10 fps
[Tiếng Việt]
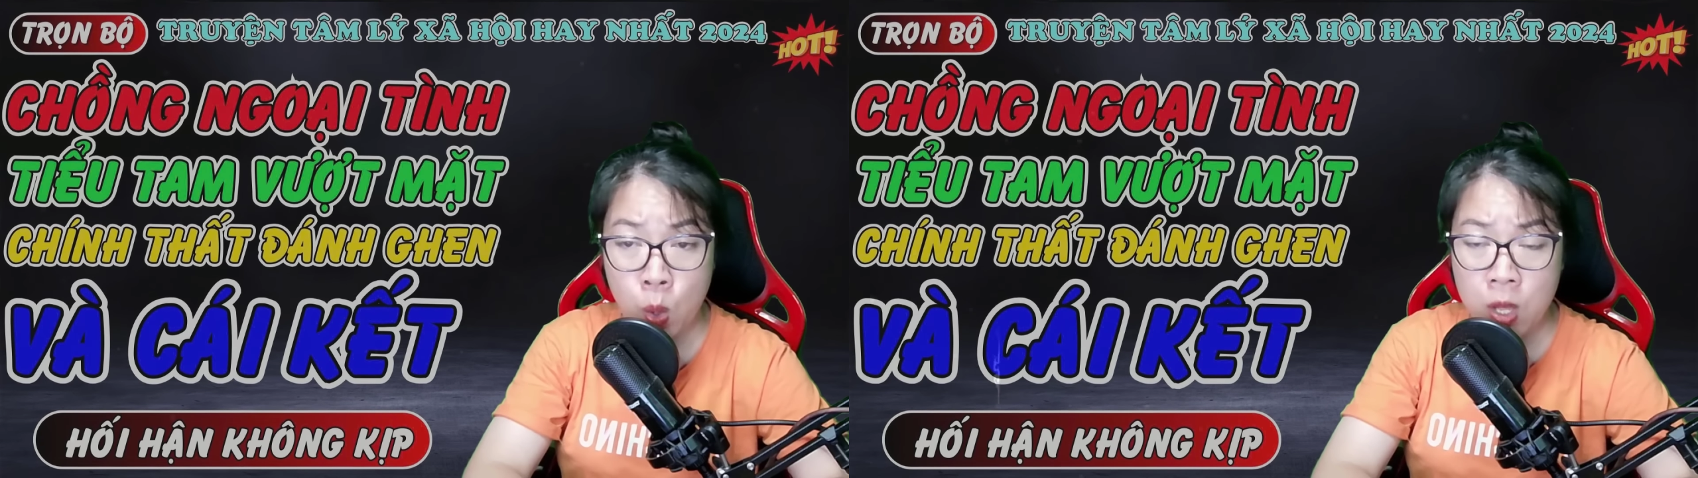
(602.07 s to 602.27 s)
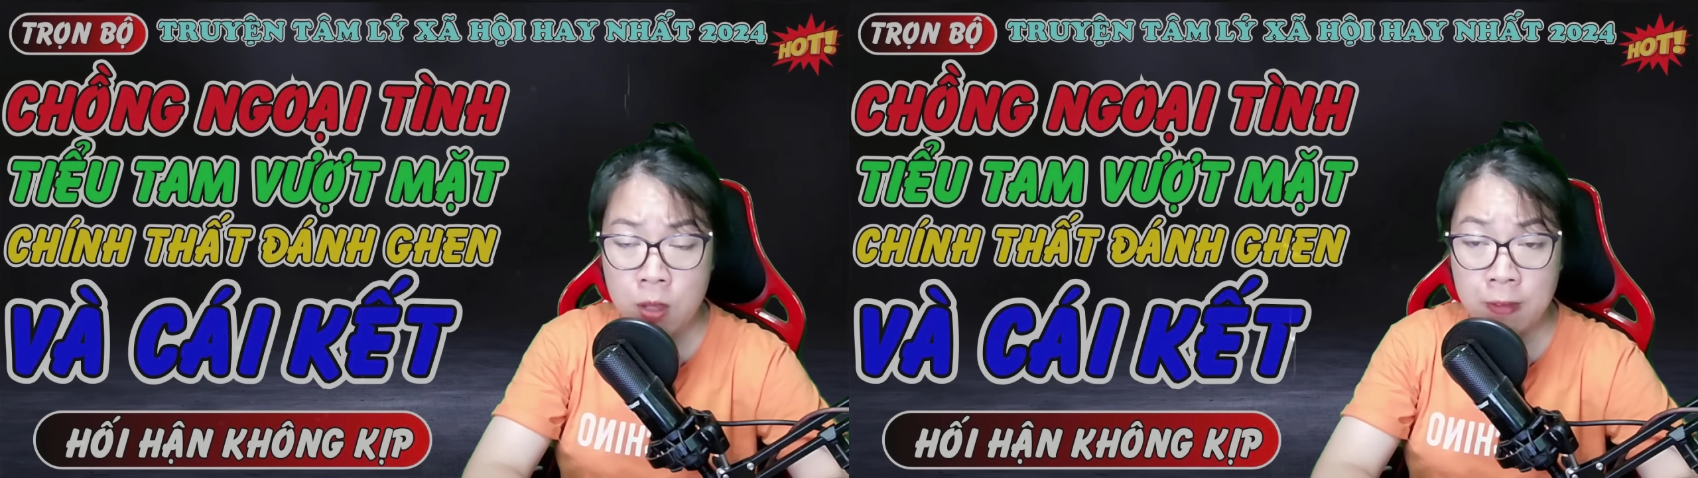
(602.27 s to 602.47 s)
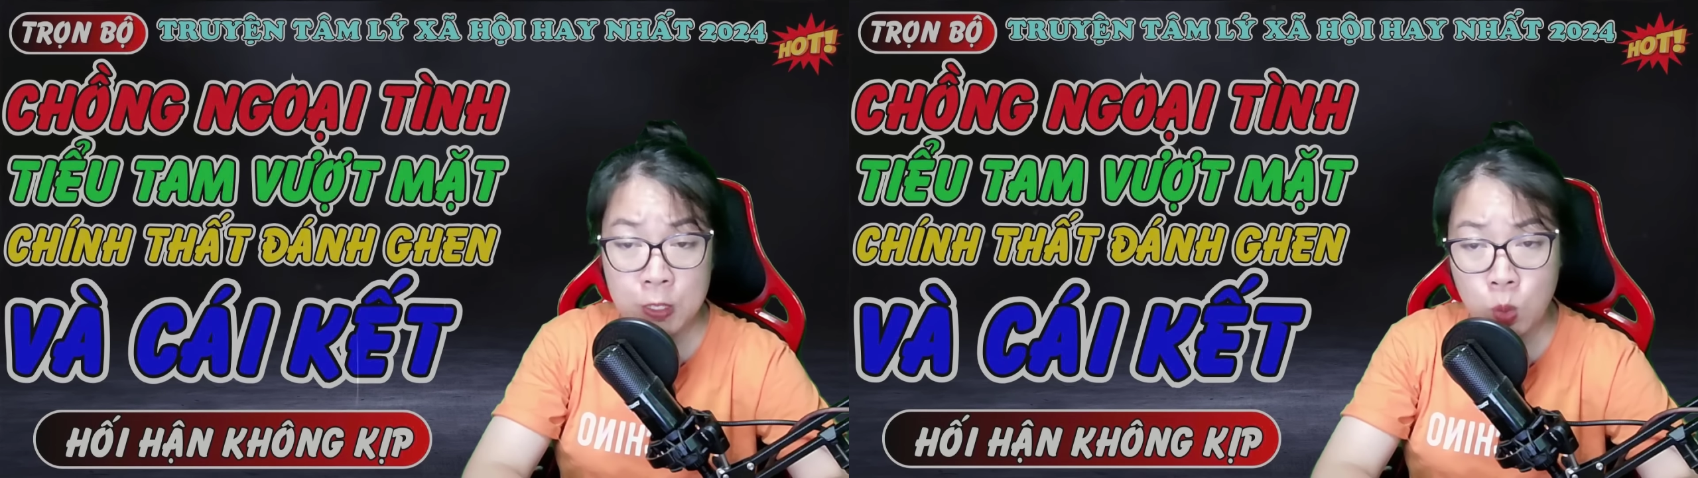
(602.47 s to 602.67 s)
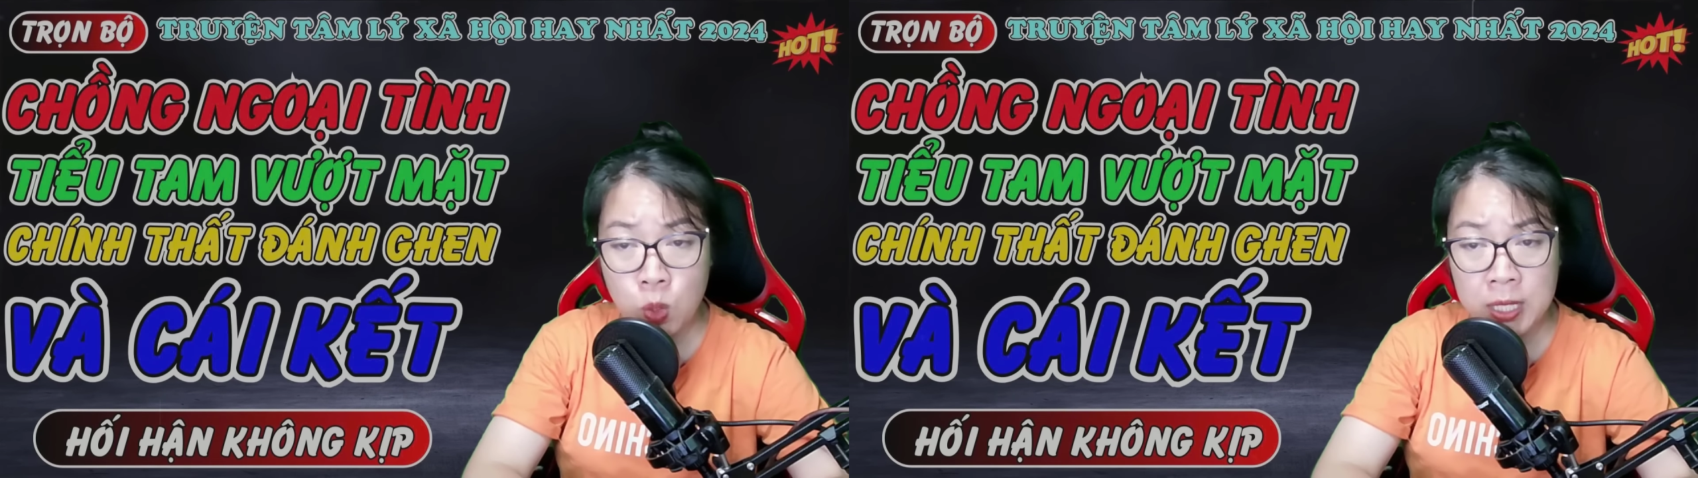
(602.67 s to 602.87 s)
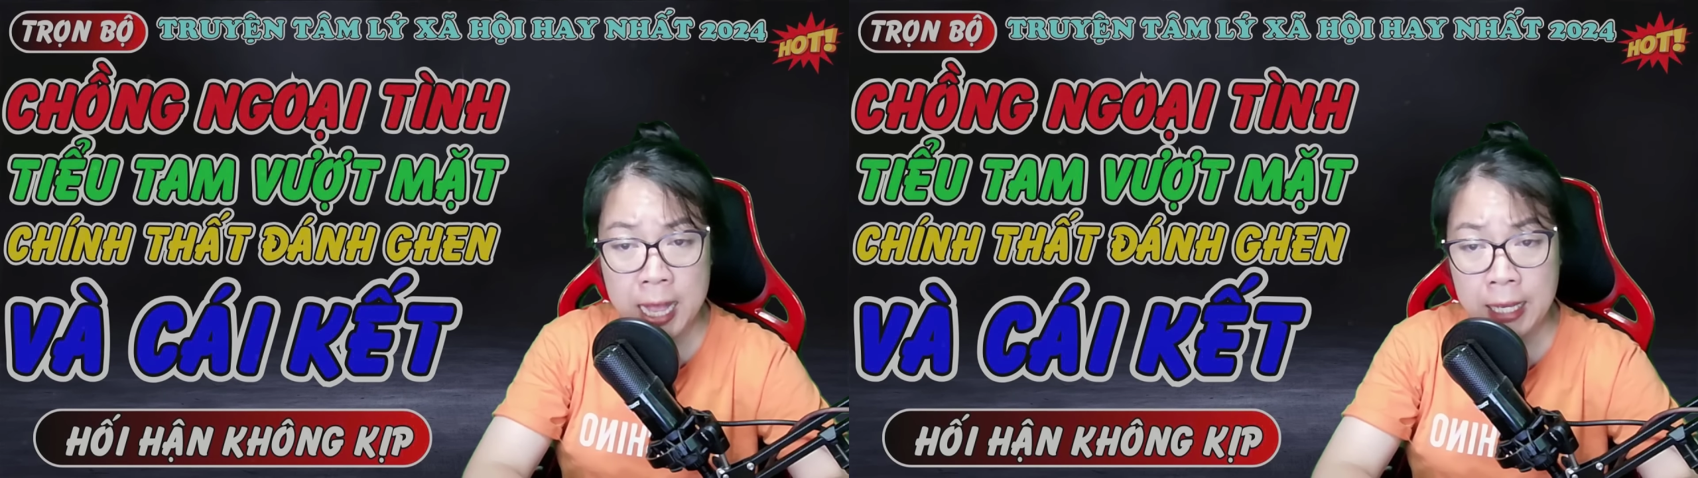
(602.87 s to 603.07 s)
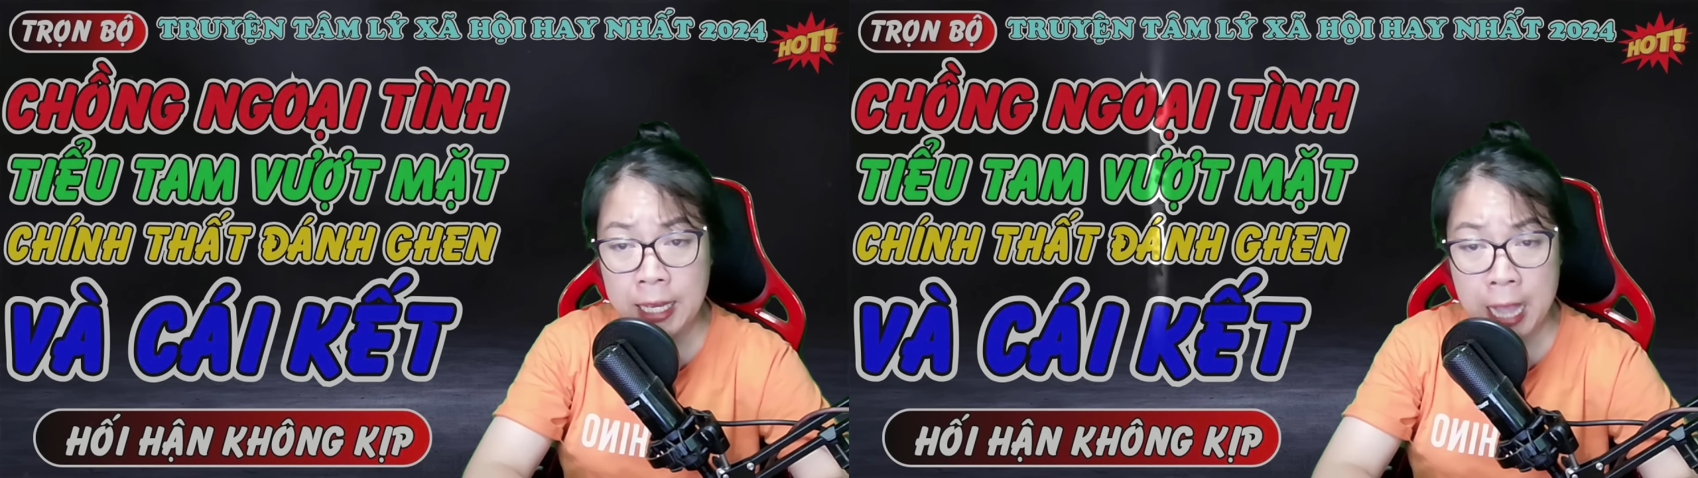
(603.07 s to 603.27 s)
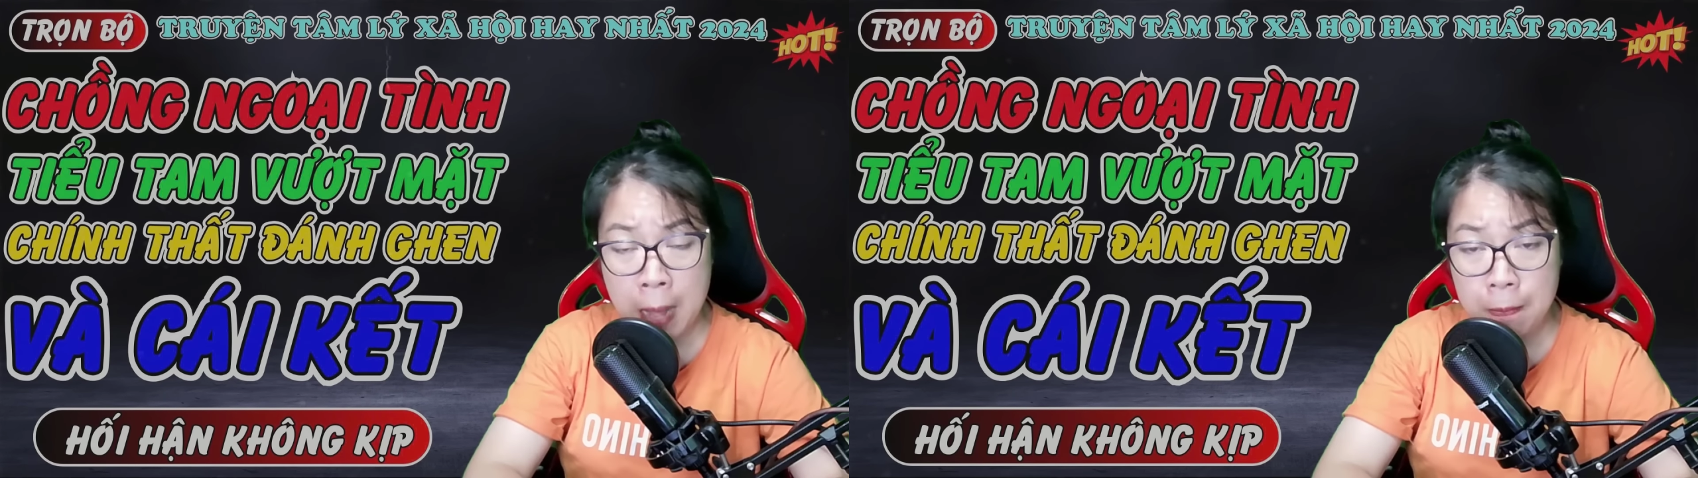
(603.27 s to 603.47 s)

và dụ gia gây áp